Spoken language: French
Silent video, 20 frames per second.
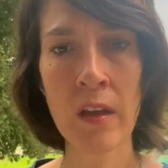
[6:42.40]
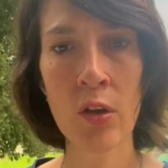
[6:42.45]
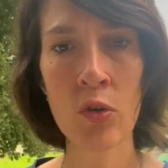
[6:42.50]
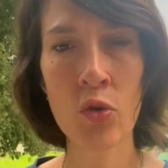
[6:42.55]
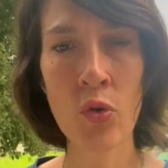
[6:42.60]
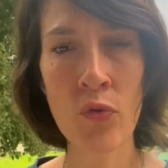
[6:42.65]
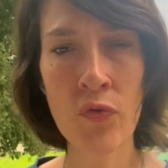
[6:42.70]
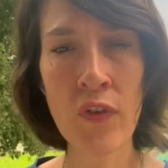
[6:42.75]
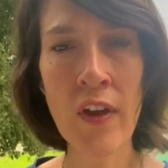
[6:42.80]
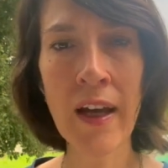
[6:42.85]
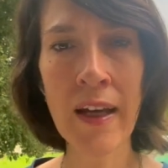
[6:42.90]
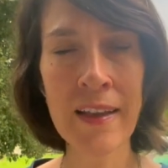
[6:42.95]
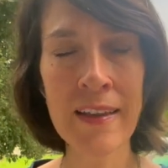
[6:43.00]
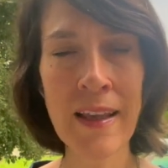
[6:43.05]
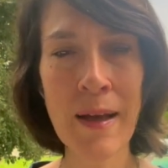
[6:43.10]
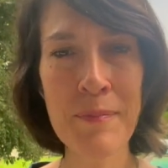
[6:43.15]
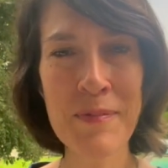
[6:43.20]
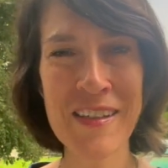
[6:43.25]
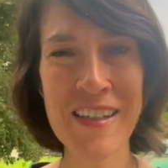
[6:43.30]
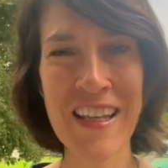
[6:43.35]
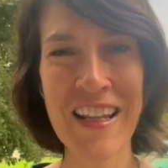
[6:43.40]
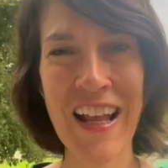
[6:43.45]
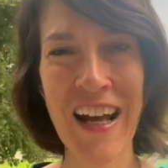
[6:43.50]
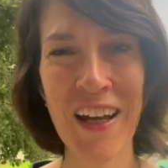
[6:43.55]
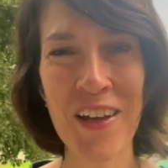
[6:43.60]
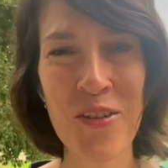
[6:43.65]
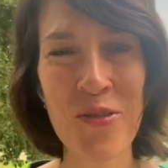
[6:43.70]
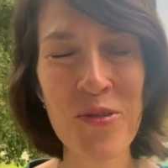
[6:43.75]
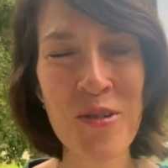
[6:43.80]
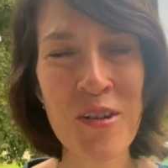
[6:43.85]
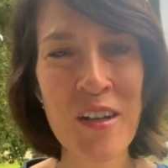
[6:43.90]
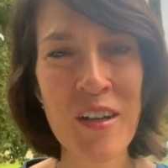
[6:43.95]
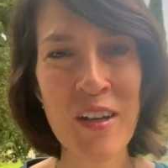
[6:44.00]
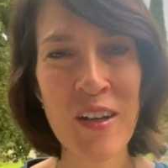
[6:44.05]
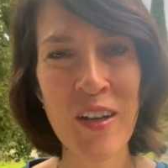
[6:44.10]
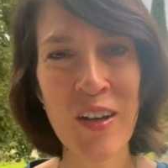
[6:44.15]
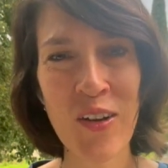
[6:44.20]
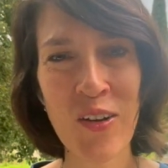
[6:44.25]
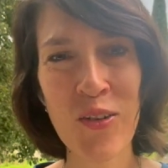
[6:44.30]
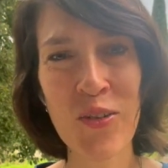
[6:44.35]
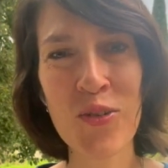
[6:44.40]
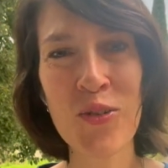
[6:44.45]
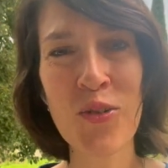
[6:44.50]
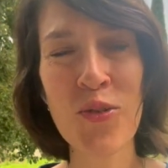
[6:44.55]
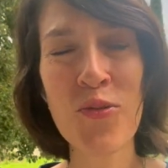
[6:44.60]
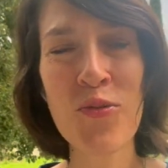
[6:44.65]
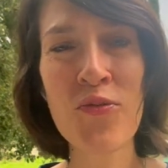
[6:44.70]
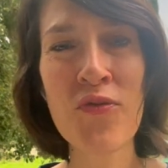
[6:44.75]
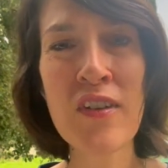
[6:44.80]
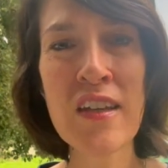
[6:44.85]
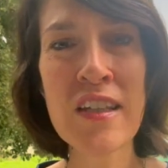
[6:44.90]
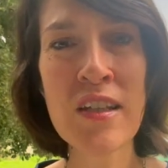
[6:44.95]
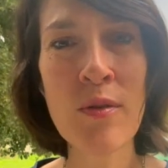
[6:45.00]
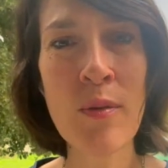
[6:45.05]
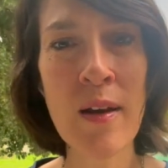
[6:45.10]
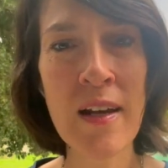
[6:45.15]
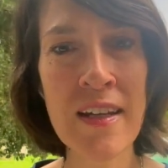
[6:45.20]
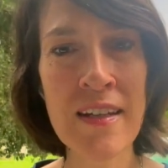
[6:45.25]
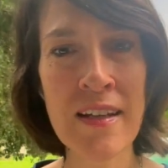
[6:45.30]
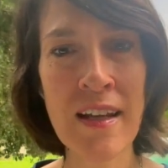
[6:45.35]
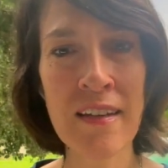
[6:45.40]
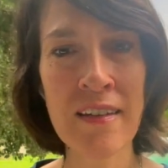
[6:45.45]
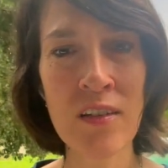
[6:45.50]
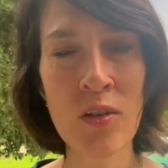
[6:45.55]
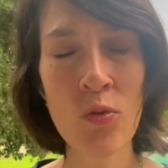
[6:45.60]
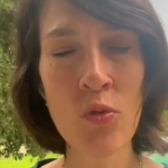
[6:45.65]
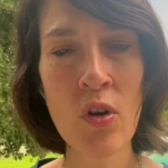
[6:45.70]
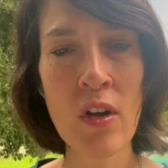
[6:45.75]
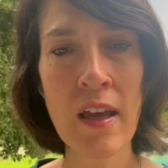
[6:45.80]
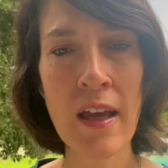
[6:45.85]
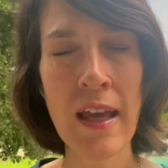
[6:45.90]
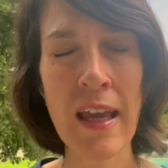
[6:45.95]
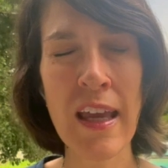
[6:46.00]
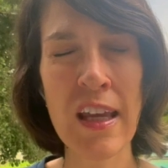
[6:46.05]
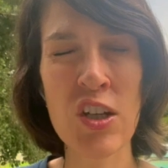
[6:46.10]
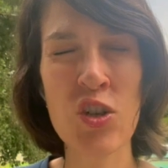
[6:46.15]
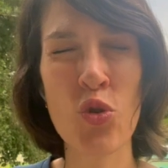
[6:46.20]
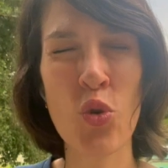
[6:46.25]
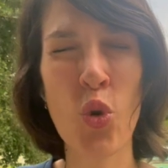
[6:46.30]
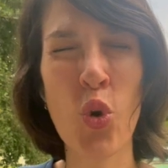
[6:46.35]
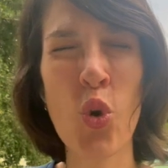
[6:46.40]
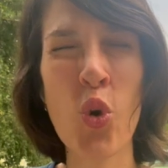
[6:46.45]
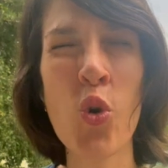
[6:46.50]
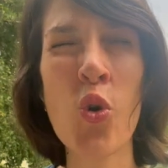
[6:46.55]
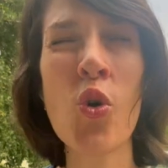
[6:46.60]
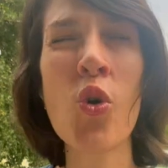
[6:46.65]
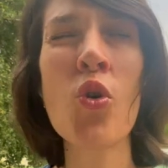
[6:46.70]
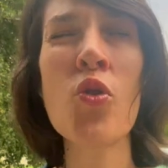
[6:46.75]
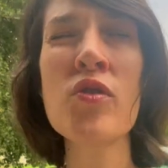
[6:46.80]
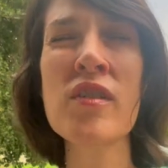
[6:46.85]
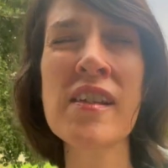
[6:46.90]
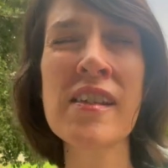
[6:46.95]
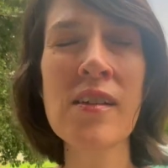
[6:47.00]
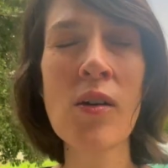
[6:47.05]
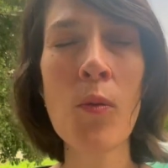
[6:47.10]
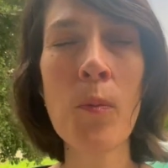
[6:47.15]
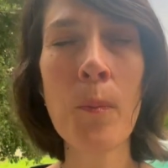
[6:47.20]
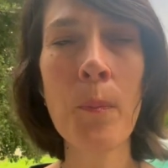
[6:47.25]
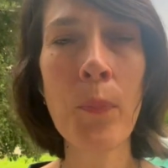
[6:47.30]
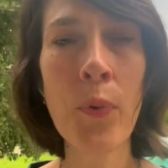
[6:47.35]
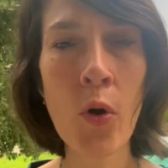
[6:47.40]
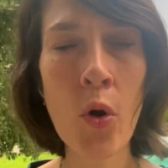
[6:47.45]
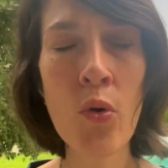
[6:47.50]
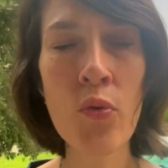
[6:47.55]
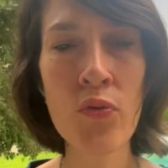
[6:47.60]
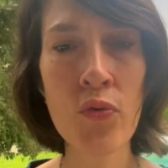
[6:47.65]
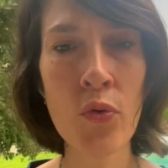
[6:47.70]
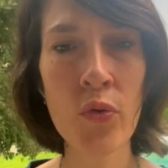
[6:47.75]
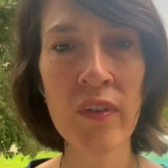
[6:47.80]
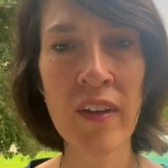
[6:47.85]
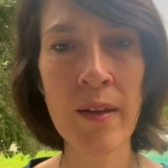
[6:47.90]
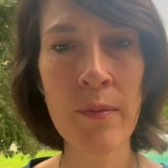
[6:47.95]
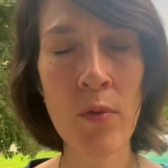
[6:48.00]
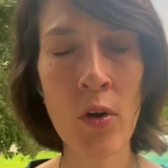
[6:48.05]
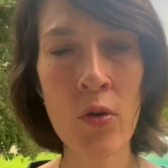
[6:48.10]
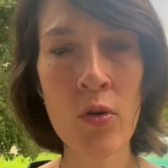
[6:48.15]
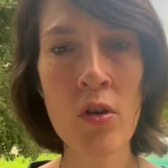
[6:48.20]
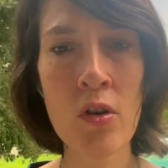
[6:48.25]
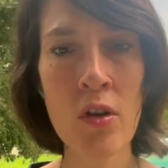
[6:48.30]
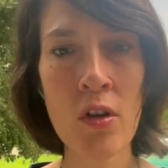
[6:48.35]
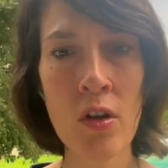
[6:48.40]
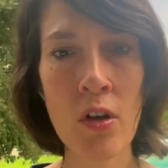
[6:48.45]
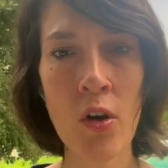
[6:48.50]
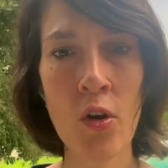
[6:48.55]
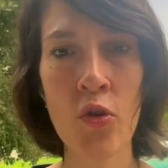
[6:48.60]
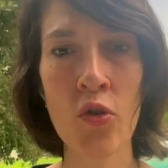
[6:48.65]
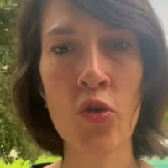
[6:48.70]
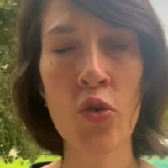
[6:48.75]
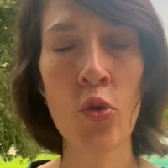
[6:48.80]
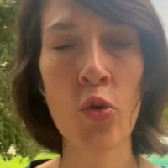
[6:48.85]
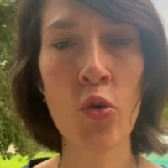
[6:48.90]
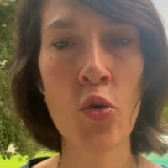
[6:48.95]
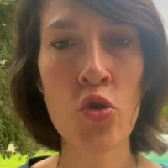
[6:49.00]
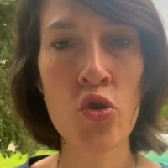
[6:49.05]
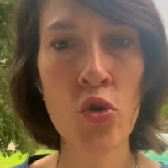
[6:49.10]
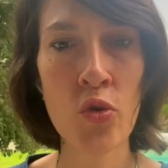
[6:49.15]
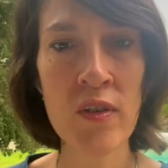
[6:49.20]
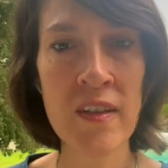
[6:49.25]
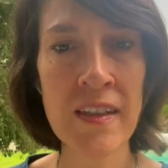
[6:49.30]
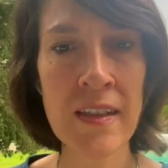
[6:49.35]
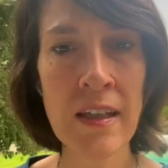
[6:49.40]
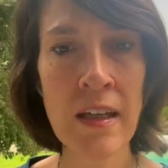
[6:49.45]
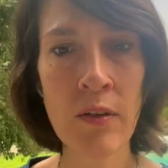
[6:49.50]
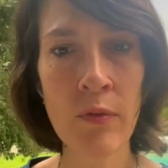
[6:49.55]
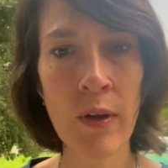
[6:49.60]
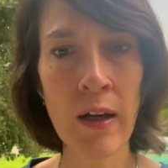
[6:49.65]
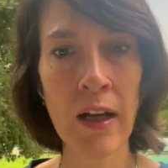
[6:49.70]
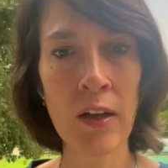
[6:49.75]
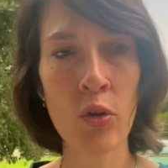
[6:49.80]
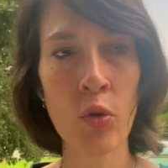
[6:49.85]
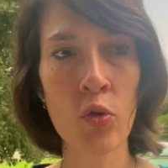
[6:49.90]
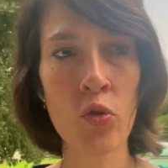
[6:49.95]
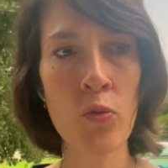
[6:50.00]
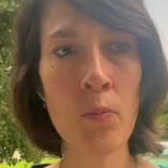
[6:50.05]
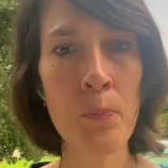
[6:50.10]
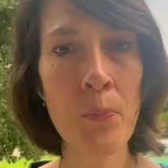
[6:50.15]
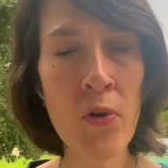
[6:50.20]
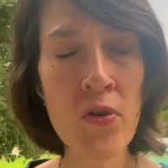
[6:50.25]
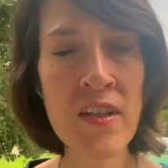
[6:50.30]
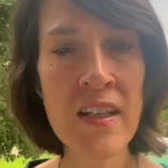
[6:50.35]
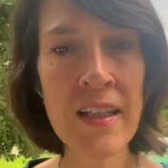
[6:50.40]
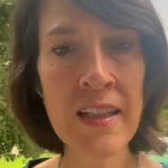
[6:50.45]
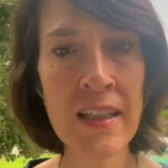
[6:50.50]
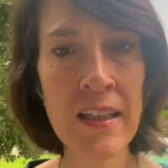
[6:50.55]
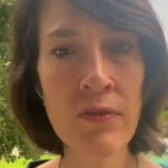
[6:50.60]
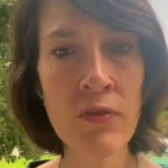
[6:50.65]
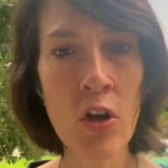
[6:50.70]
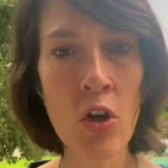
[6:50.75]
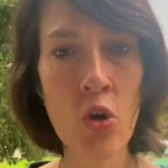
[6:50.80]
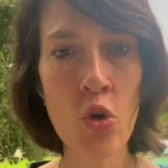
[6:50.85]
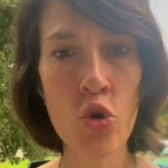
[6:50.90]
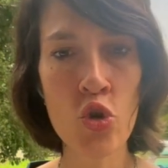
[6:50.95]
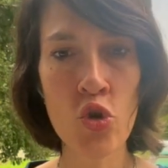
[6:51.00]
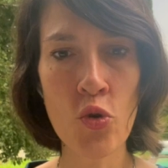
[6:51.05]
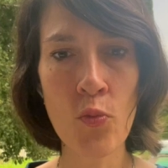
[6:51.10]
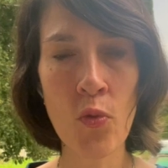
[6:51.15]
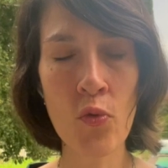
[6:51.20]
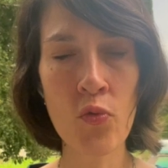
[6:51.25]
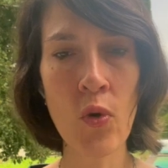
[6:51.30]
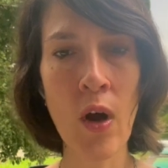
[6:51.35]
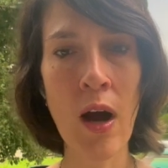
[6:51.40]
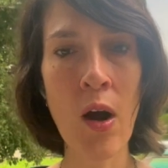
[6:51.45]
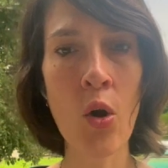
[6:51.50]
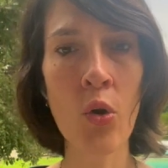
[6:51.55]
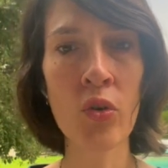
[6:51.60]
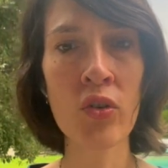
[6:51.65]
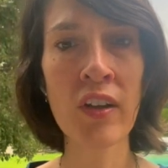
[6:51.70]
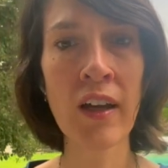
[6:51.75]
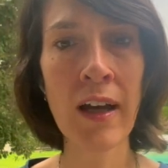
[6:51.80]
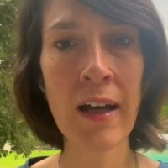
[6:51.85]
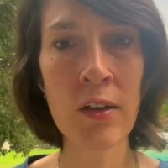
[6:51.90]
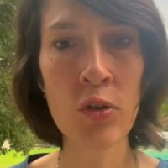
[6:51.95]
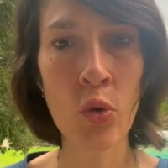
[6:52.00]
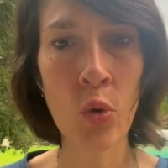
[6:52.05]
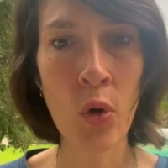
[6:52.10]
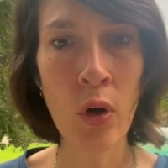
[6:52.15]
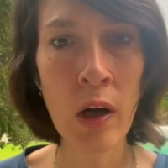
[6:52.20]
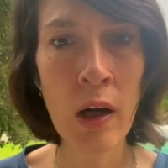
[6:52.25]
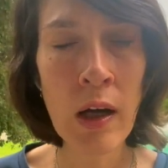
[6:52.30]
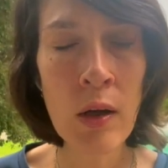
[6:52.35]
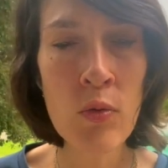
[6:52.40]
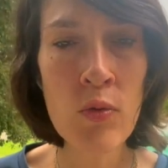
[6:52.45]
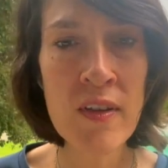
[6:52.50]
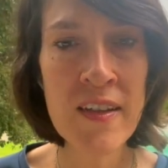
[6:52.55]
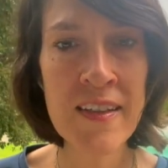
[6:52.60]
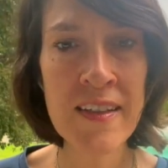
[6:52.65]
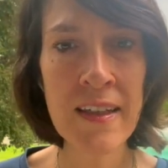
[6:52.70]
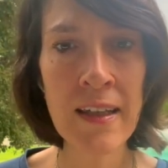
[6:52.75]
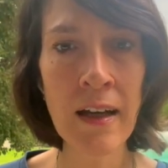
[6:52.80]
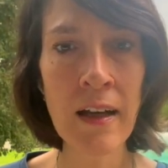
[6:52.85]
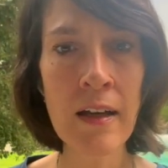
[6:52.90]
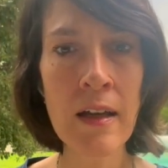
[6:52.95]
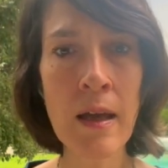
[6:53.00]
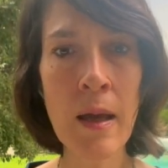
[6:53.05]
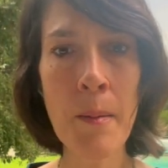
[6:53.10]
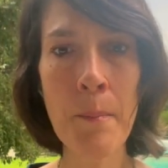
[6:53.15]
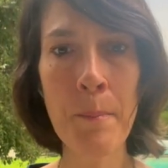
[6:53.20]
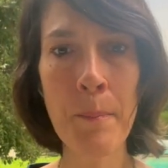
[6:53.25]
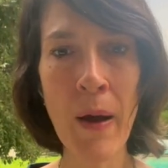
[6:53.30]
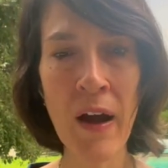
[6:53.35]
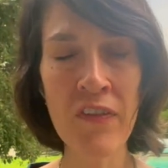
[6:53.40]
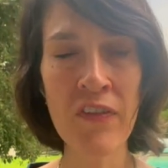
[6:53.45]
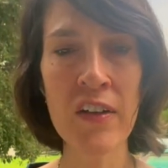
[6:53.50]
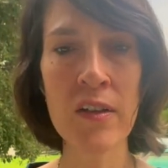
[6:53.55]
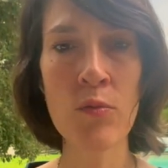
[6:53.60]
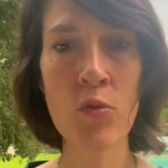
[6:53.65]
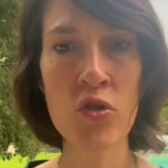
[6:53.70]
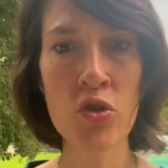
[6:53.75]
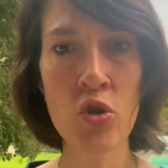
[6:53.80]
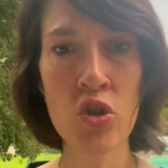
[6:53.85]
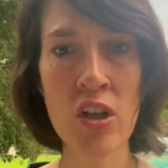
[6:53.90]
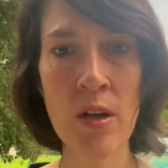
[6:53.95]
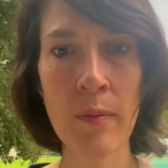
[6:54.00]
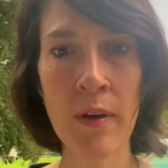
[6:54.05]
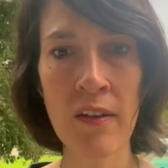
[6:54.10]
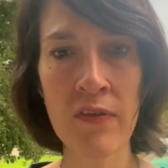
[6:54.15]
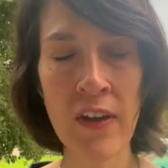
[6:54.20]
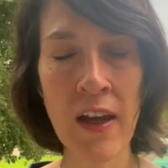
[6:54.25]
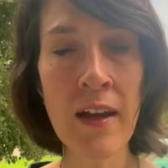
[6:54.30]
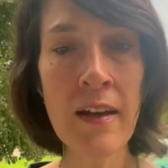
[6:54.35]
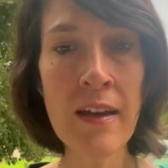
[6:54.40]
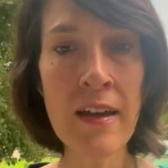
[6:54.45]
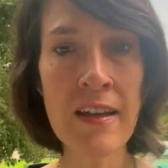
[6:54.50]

de véritables scénarios euh, de visualisation et je ressens profondément euh, ce que je dis. Voilà, dans du positif, je me vois en train de réussir parfaitement ce que j'aimerais faire.